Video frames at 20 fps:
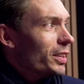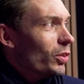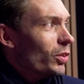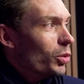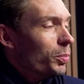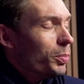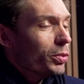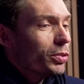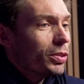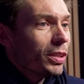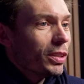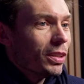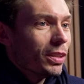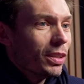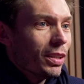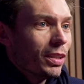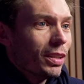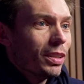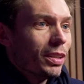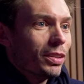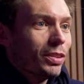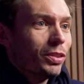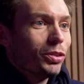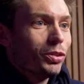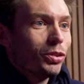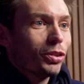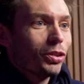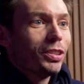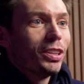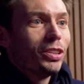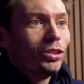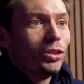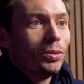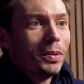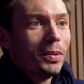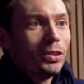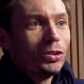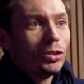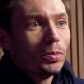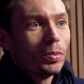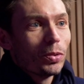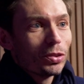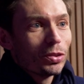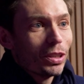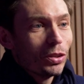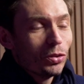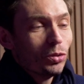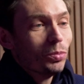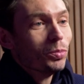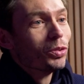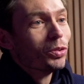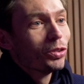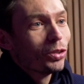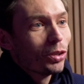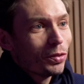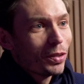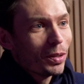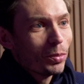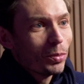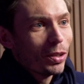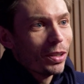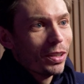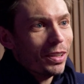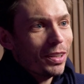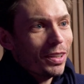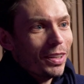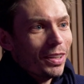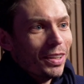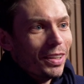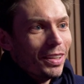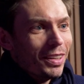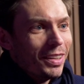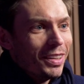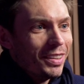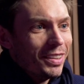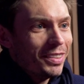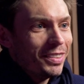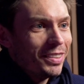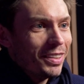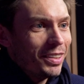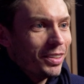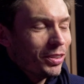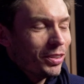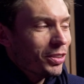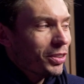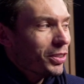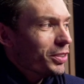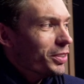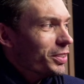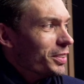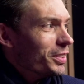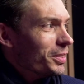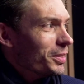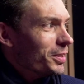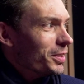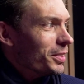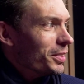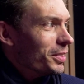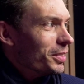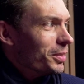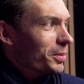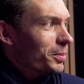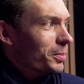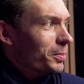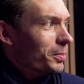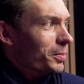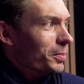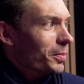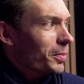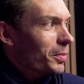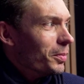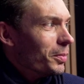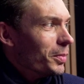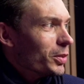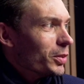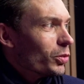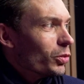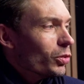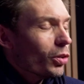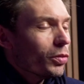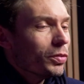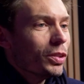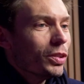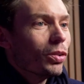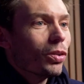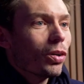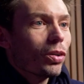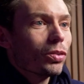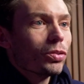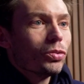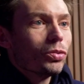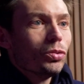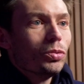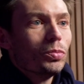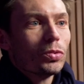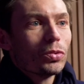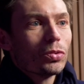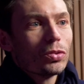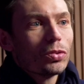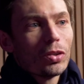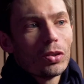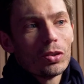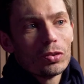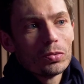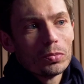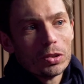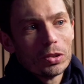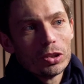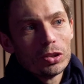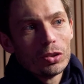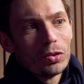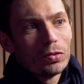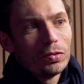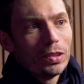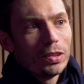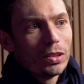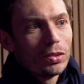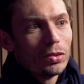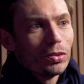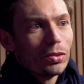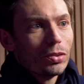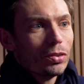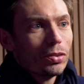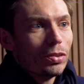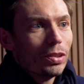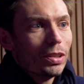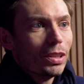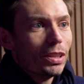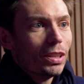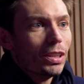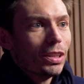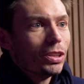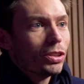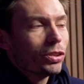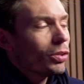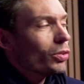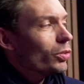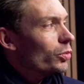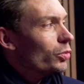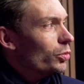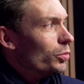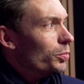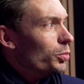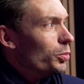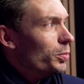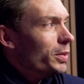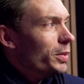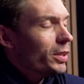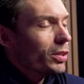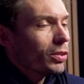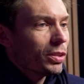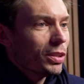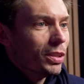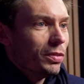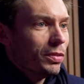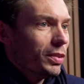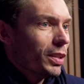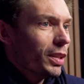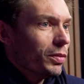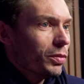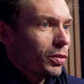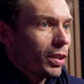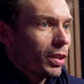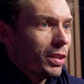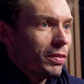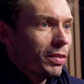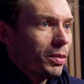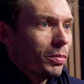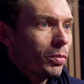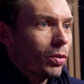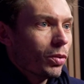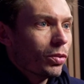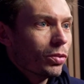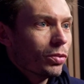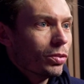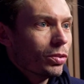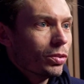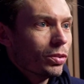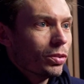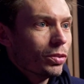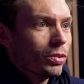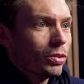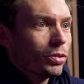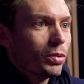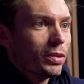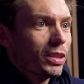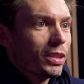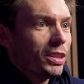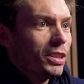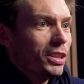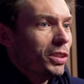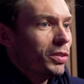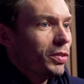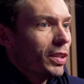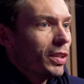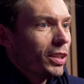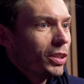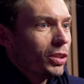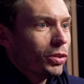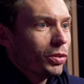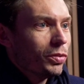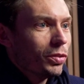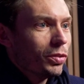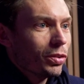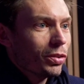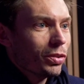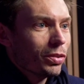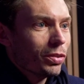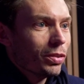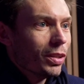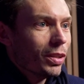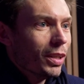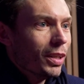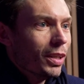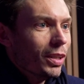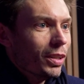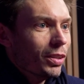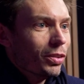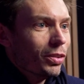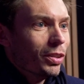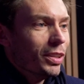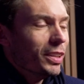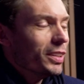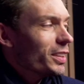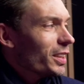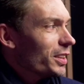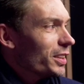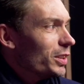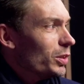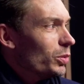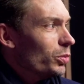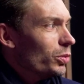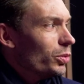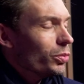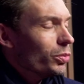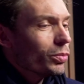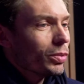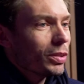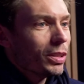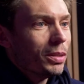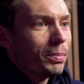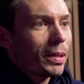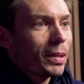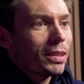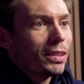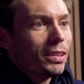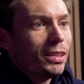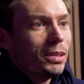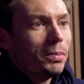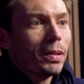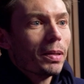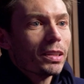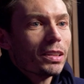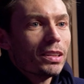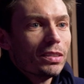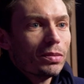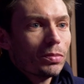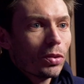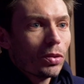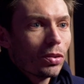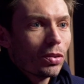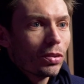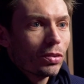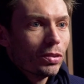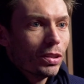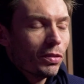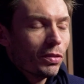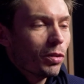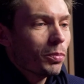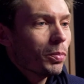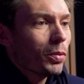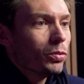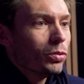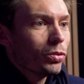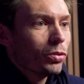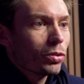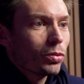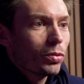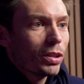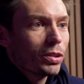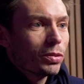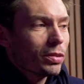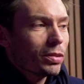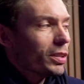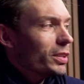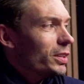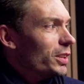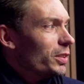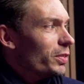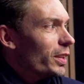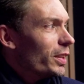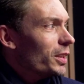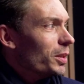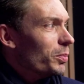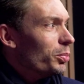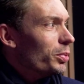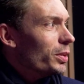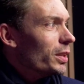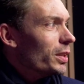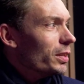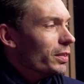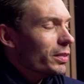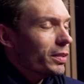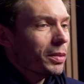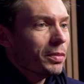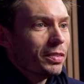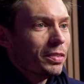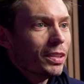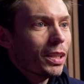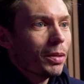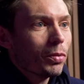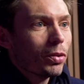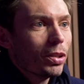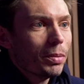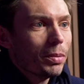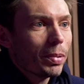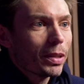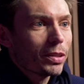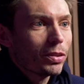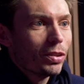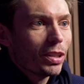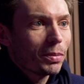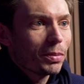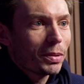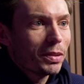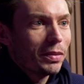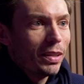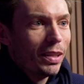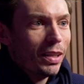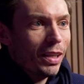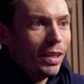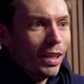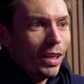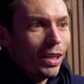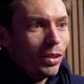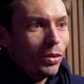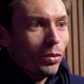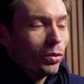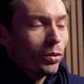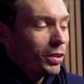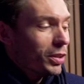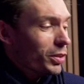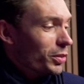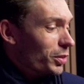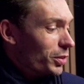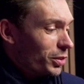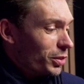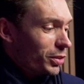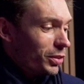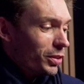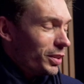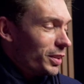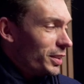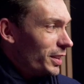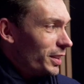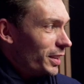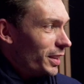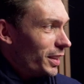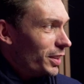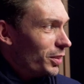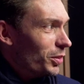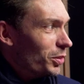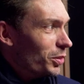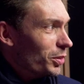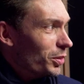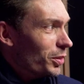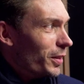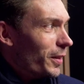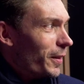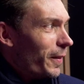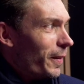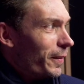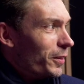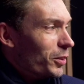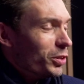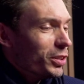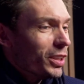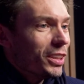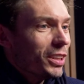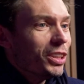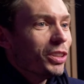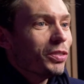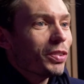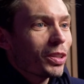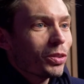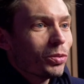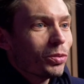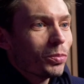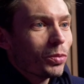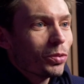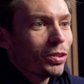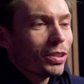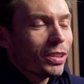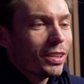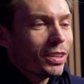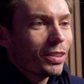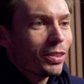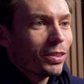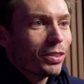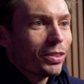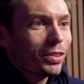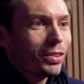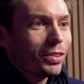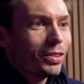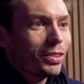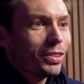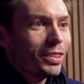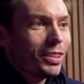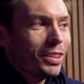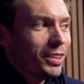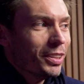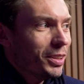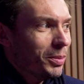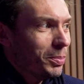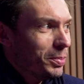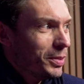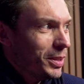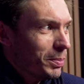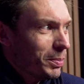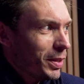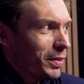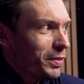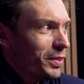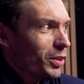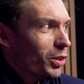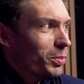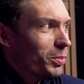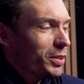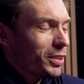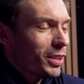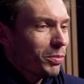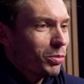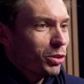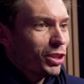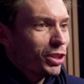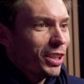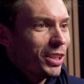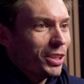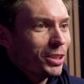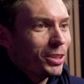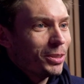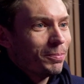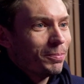l'opposé. Là, sur cette semaine, je pense à tout le monde sauf à moi. Et c'est euh, parce qu'on a envie de rendre tout le monde content. Moi, j'ai envie que les, gens du public, quand ils viennent voir l'événement, euh, soient satisfaits. Je veux que euh, les institutions qui participent activement au développement du tournoi soient satisfaites. Et puis, évidemment, les partenaires privés. Donc, essayer de, de, satisfaire tout le monde, c'est c'est pas évident, mais c'est un beau challenge.